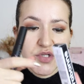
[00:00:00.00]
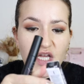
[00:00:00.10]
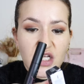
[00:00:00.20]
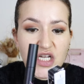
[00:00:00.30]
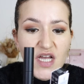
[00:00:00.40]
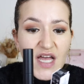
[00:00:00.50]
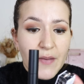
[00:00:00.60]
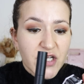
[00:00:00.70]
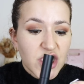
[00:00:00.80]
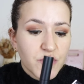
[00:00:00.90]
pestanas. A
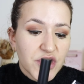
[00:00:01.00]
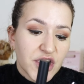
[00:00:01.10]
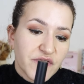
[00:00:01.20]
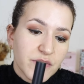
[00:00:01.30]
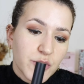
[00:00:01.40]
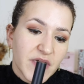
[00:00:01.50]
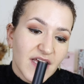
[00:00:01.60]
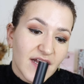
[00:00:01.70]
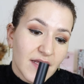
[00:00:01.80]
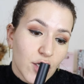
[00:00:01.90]
máscara de pestanas que vamos
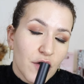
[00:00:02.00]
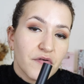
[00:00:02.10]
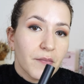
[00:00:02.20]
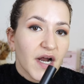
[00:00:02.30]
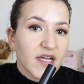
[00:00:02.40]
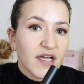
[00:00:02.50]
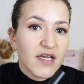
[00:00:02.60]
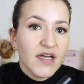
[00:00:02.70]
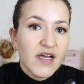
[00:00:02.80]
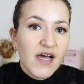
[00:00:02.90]
experimentar é da nova marca
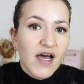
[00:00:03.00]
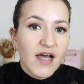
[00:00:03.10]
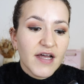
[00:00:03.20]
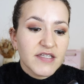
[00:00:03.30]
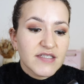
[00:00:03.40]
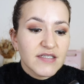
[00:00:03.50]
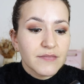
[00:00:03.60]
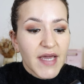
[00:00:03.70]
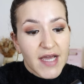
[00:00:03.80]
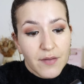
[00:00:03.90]
uh, de
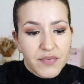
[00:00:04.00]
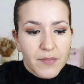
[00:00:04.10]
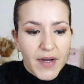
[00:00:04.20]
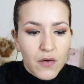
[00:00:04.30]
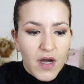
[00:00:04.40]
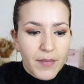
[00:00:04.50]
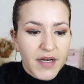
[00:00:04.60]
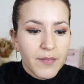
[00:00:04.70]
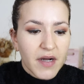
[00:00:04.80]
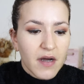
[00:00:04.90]
make-up, da Paco
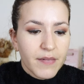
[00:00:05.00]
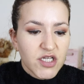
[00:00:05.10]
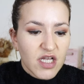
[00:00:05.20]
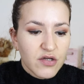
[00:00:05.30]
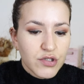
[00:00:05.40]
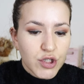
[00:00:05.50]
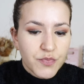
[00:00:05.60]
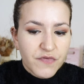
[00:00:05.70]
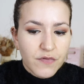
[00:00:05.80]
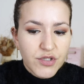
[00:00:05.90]
Rabanne. A Paco Rabanne já tem os seus
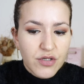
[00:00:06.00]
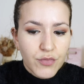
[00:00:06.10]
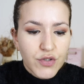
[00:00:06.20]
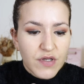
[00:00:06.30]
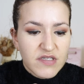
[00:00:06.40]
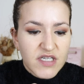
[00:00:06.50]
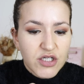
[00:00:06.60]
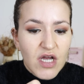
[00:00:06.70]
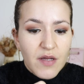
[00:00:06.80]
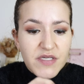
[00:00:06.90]
perfumes, são muito conhecidos.
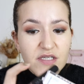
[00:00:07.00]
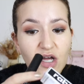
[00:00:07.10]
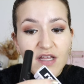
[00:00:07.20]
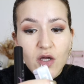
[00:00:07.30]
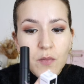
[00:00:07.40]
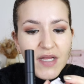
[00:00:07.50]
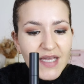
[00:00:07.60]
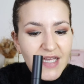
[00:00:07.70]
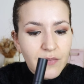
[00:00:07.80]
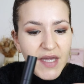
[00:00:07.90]
Mas agora tem uma
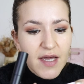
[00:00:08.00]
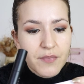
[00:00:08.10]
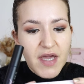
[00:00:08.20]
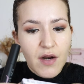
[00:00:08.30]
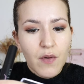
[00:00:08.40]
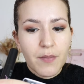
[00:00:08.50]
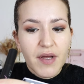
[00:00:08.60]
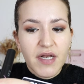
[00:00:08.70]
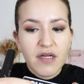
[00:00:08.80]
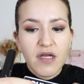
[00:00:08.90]
linha de make-up que é
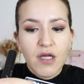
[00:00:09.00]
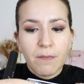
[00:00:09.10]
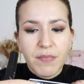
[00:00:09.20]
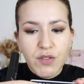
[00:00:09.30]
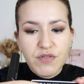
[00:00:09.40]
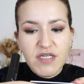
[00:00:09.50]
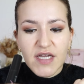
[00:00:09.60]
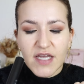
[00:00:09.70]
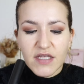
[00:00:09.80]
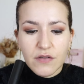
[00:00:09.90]
Rabanne Beauty.
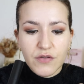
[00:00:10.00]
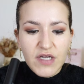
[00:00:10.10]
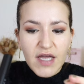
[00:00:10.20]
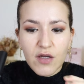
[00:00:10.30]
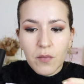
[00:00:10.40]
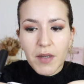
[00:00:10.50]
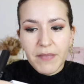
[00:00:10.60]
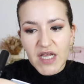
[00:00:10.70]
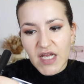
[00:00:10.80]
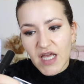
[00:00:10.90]
E então eu tenho aqui uma
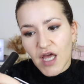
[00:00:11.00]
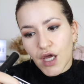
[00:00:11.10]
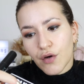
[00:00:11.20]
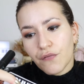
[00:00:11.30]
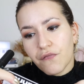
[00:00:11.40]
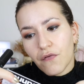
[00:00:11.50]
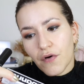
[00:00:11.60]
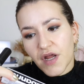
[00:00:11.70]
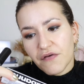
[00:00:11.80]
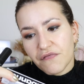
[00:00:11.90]
mini
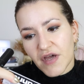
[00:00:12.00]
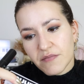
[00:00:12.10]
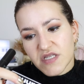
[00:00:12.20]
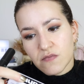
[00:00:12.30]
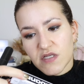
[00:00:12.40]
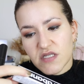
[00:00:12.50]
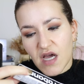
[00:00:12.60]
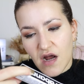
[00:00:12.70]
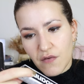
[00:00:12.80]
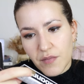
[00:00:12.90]
Euphoria Famous
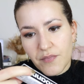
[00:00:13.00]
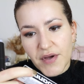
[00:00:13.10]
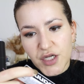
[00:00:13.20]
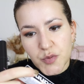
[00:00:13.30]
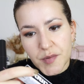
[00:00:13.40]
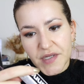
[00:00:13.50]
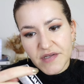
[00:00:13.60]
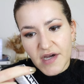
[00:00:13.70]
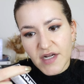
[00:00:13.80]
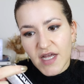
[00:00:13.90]
Mascara para
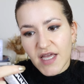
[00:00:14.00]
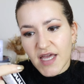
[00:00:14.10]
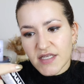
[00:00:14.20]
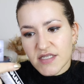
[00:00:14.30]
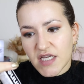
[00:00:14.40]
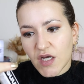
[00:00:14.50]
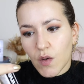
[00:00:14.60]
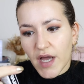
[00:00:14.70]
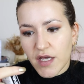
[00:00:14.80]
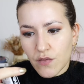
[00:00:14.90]
experimentar, que é 5
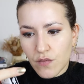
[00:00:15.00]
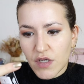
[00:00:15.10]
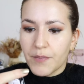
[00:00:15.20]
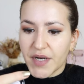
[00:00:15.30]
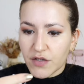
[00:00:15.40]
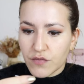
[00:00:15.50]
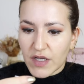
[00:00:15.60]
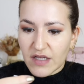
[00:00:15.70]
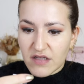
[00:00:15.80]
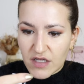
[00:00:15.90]
em 1. Preto
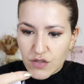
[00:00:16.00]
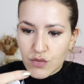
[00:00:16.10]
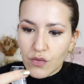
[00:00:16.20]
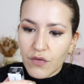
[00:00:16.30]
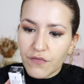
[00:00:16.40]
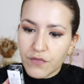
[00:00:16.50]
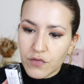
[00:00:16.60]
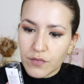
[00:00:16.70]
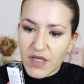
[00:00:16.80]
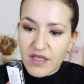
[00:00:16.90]
intenso,
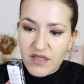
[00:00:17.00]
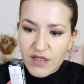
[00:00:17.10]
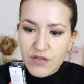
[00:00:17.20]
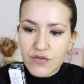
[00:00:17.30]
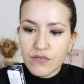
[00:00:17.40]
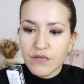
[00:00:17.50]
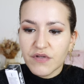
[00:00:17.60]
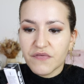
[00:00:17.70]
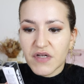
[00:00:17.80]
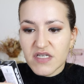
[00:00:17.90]
volume intenso,
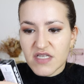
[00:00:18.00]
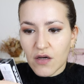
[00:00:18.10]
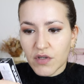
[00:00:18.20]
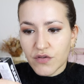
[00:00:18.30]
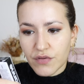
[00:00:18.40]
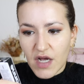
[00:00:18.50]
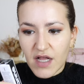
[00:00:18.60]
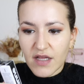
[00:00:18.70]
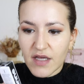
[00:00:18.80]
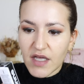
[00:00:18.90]
definição
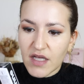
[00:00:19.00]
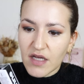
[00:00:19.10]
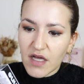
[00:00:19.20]
natural e